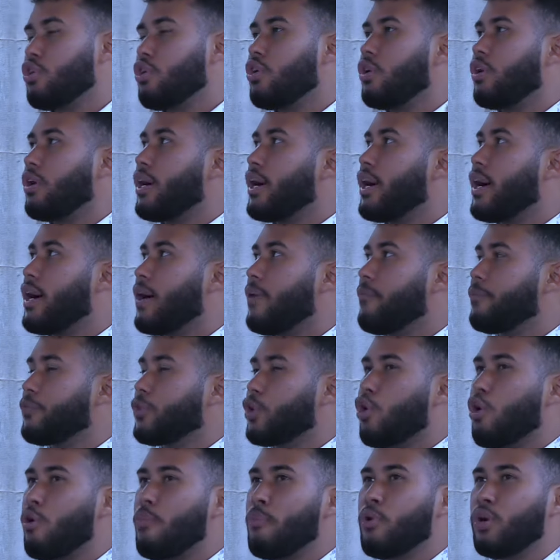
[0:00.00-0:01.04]
ah,
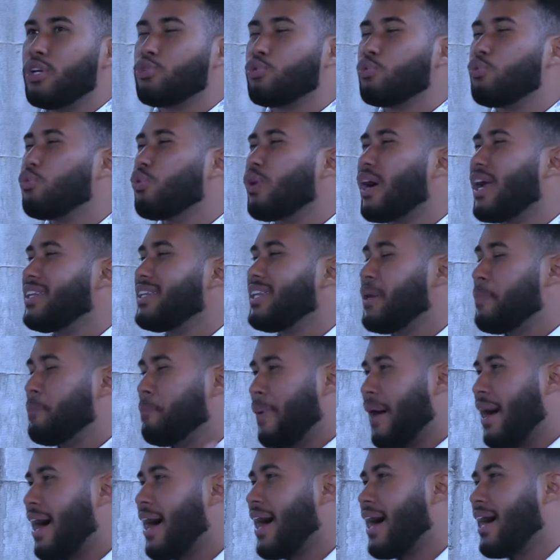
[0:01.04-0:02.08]
como es un lugar de
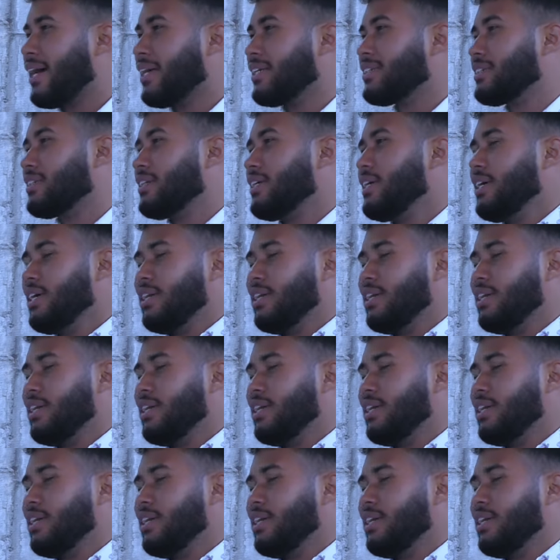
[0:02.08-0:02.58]
paz,